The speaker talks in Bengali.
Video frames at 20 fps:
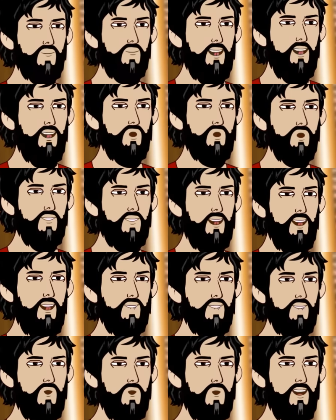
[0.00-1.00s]
আমি বরং
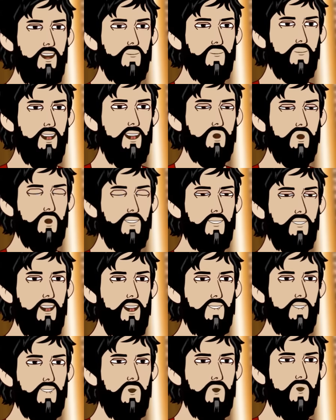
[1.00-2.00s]
হাঁসের বাচ্চা
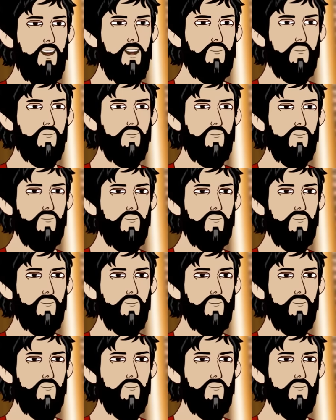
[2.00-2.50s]
কিনে নিয়ে যাই